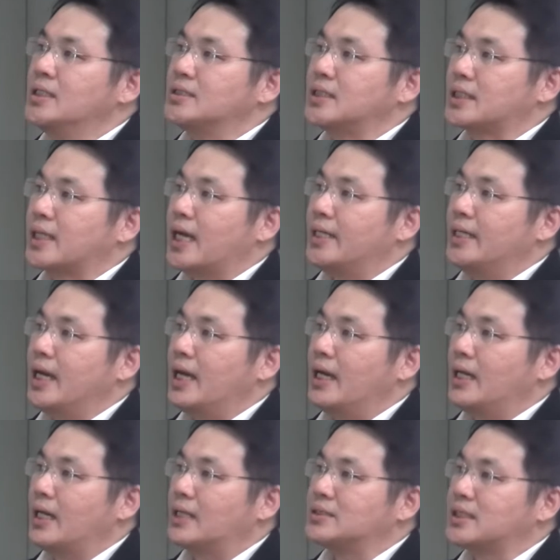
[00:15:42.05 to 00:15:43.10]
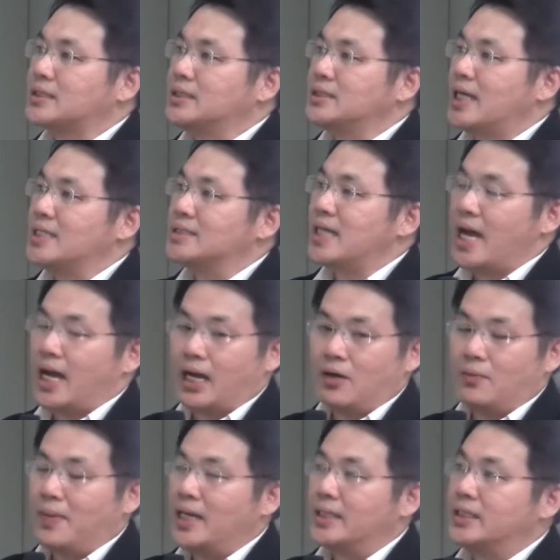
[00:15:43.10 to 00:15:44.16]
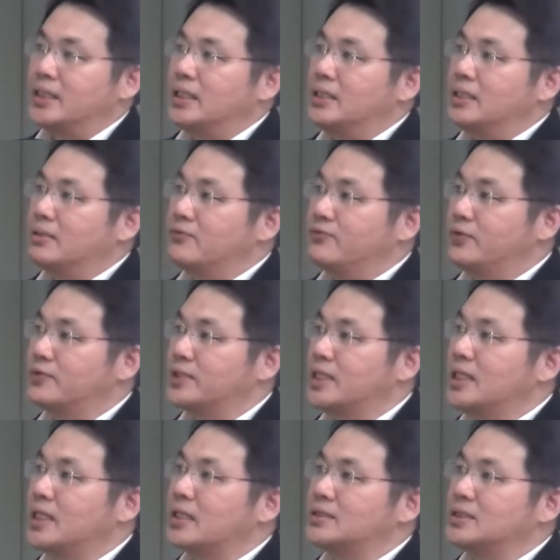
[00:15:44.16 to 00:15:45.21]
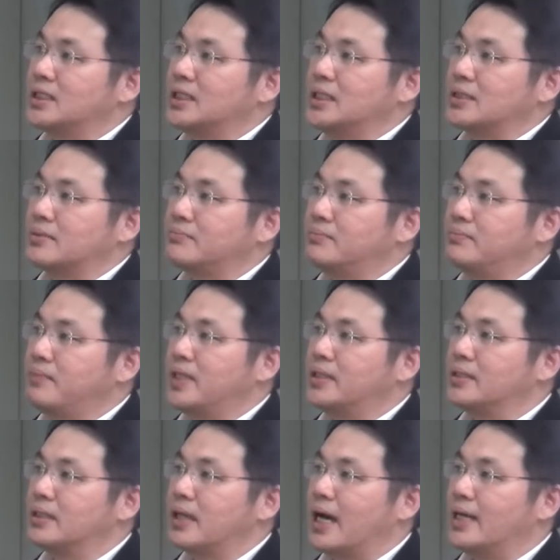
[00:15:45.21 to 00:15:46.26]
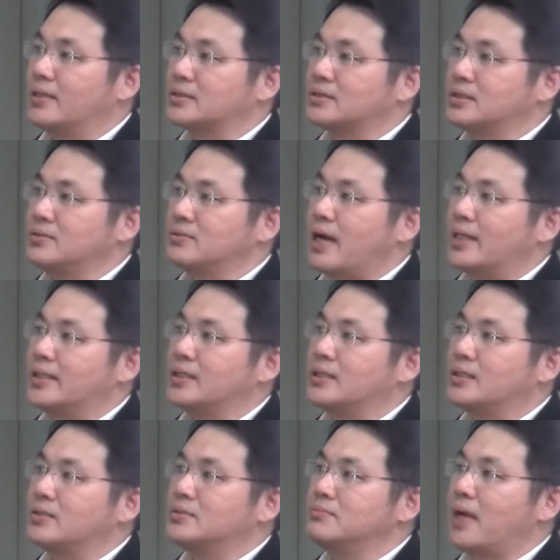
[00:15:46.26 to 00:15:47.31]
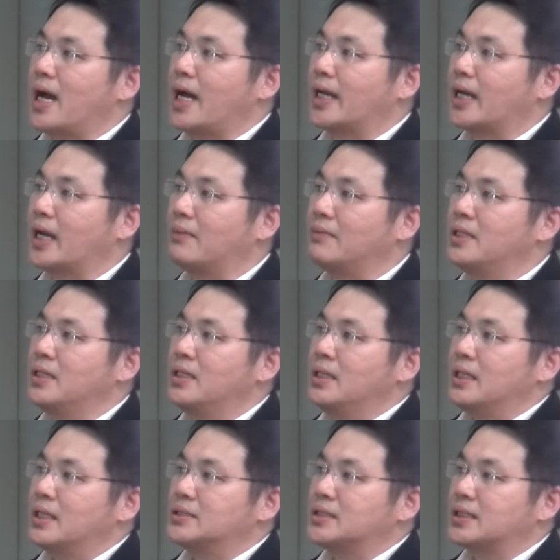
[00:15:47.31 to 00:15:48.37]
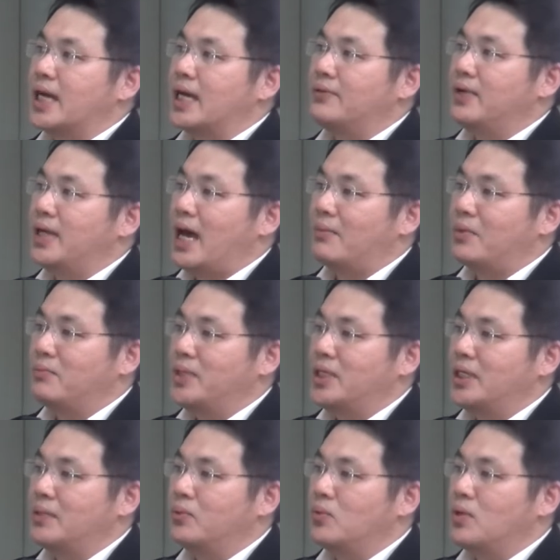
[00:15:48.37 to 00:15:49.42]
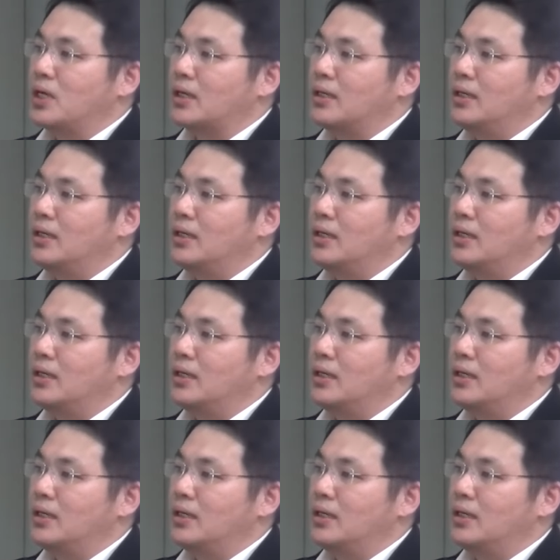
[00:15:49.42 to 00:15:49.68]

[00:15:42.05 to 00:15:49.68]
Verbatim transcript: จากนั้นเนี่ยหลังจากที่ฉายแสงเข้าไปที่ฟิลเตอร์ก็จะเกิดเป็นไฮดรอกซิลแรดิเคิลขึ้นมานะครับแล้วจากนั้นเวลามันมีพวก